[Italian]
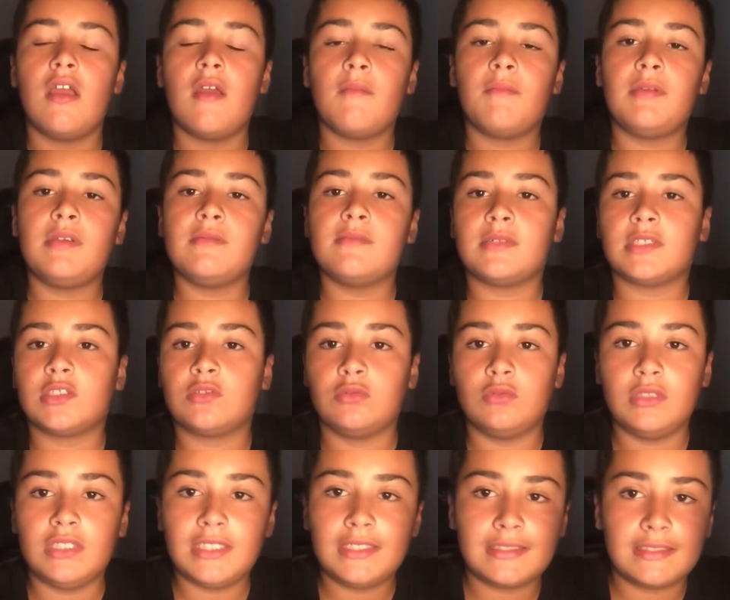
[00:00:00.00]
prima su
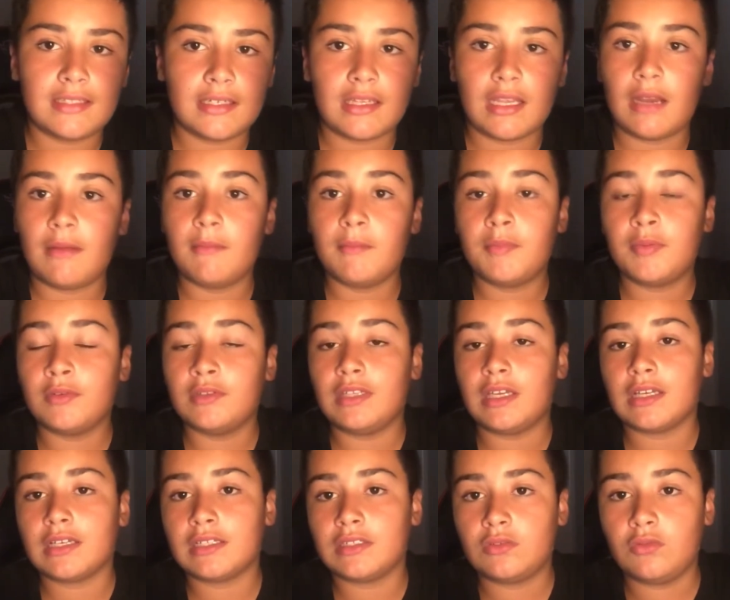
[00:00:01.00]
Instagram, poi
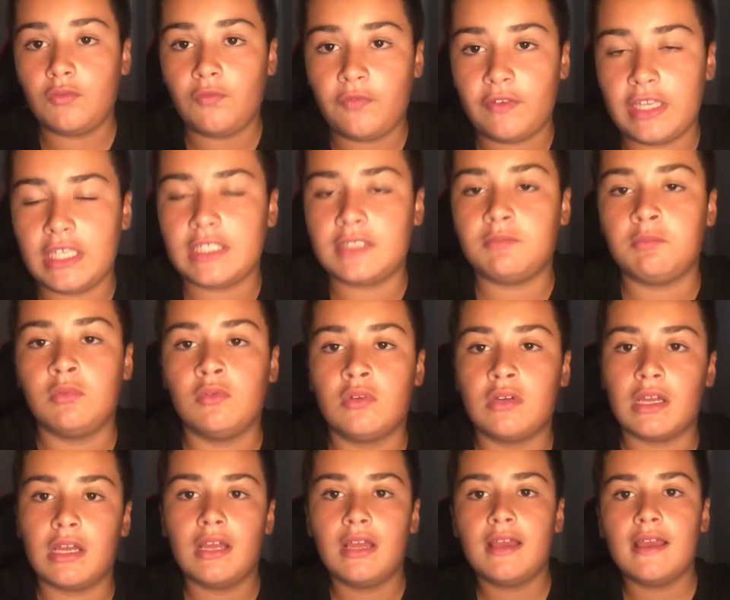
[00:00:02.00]
anche su
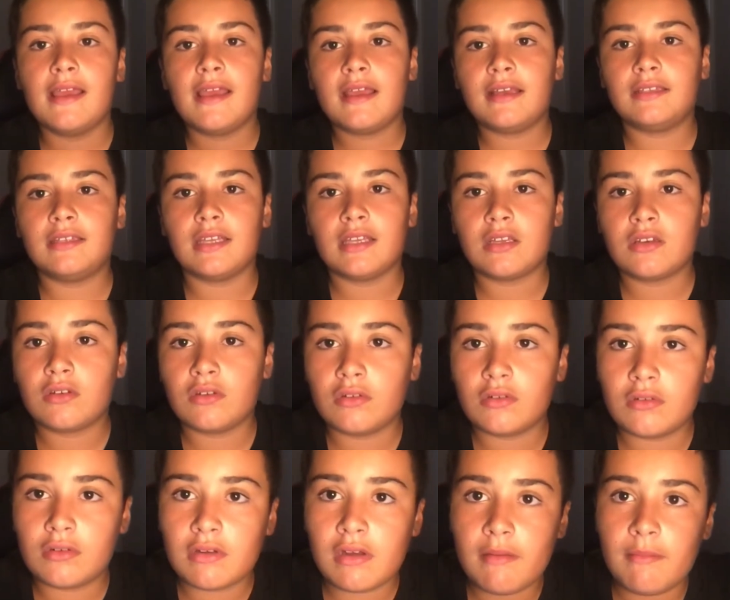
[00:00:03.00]
Facebook ed
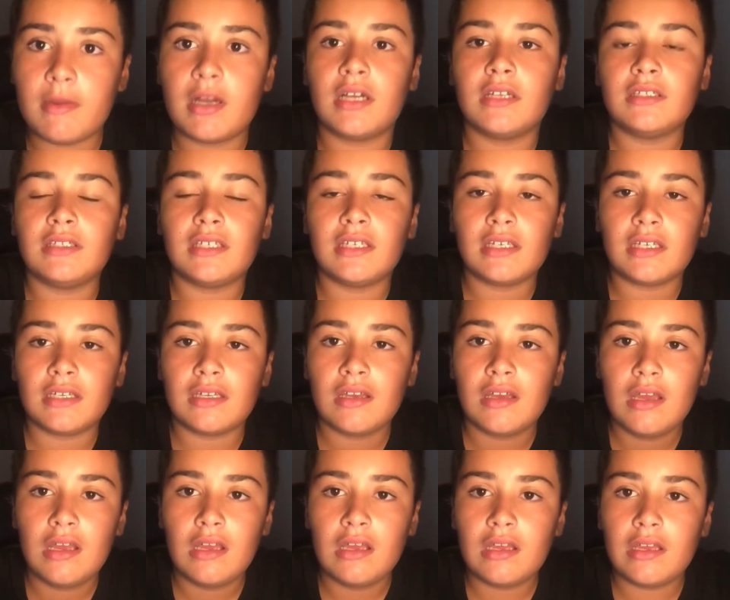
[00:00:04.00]
ecco oramai è,
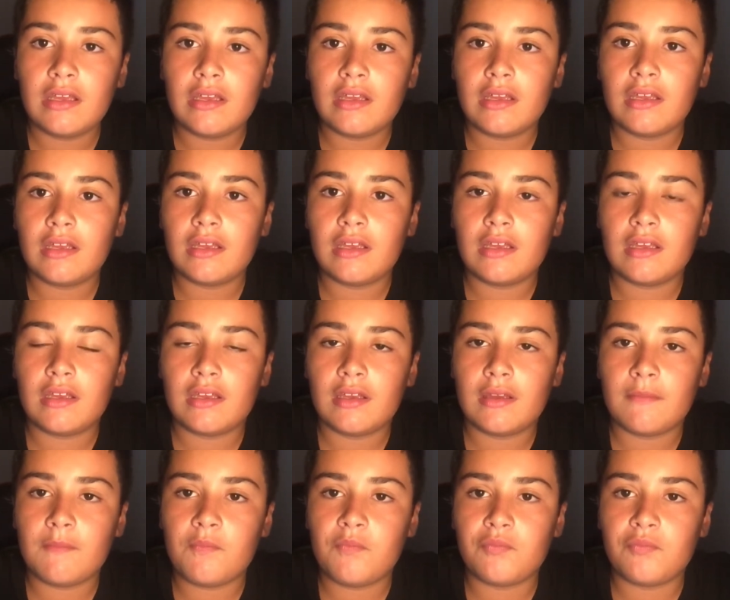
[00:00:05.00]
è,